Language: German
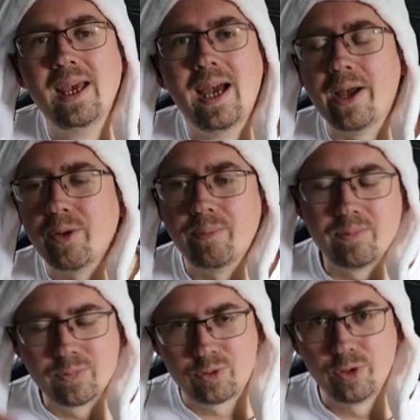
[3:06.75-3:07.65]
Also,
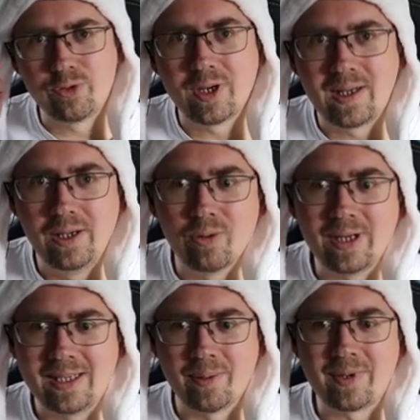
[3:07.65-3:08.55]
kurze Erklärung,
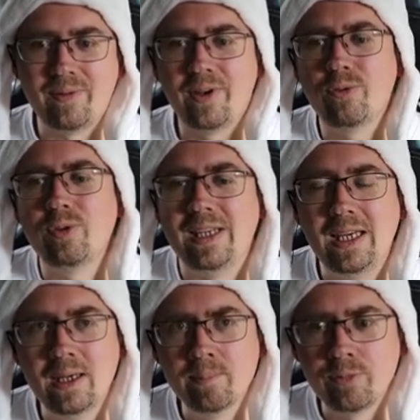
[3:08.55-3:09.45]
ich habe gerade versucht,
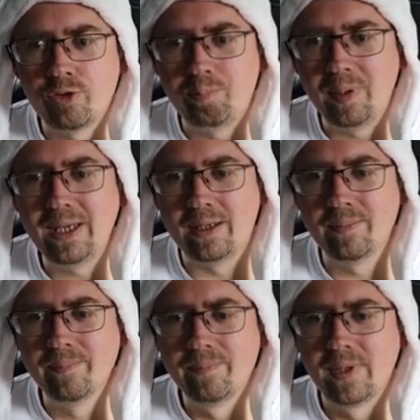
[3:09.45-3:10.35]
im
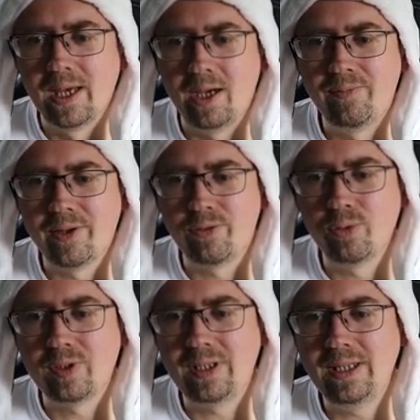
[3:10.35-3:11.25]
Springen, habe ich
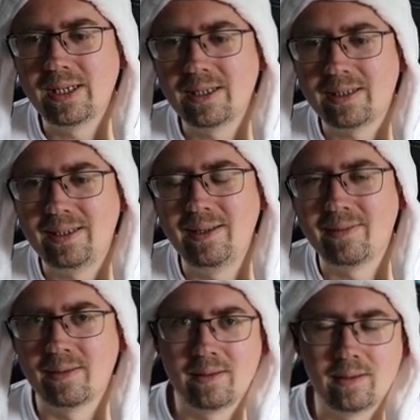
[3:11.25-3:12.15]
versucht, hier
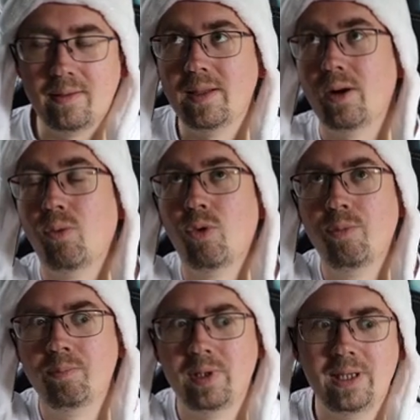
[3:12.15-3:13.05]
diesen nach
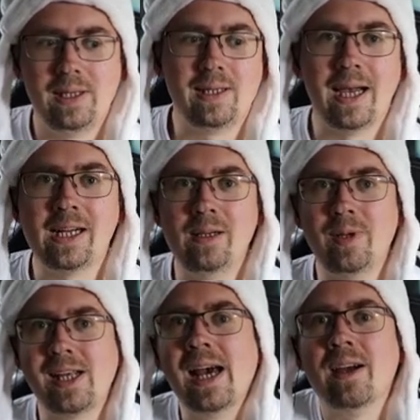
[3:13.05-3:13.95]
oben, ich hangel
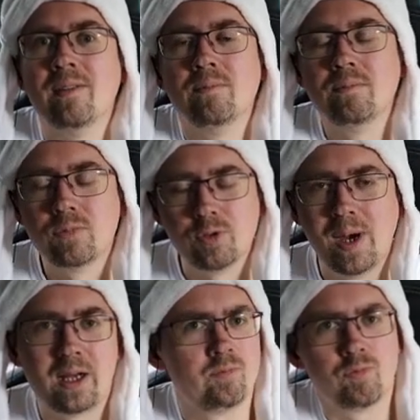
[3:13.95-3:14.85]
mich lang zu
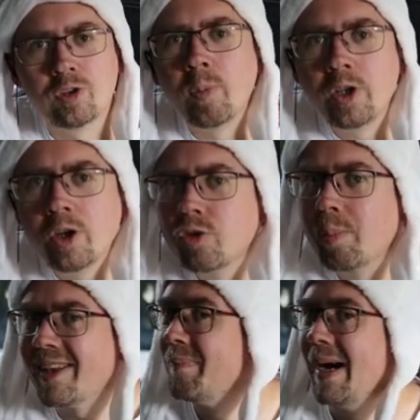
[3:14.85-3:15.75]
machen. Was man ja so
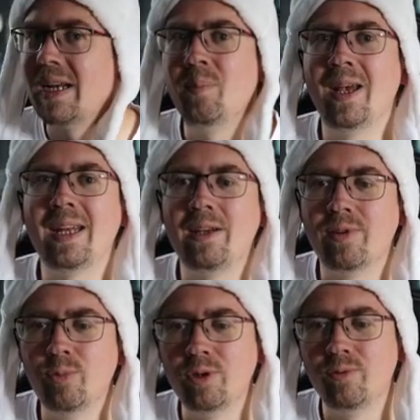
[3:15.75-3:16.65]
bei Spider-Man eigentlich
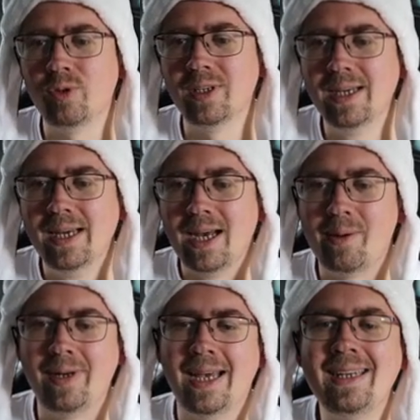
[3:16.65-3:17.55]
vermuten würde.
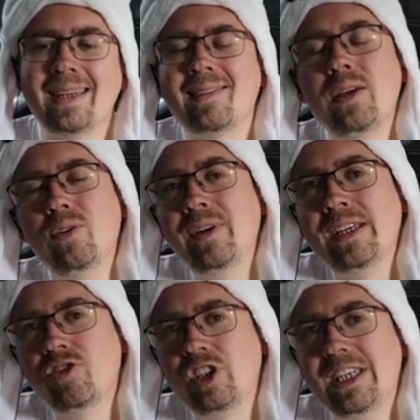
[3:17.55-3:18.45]
Aber nein, das geht nur, wenn ihr
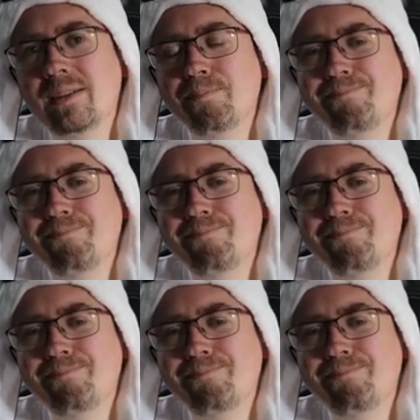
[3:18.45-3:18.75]
steht.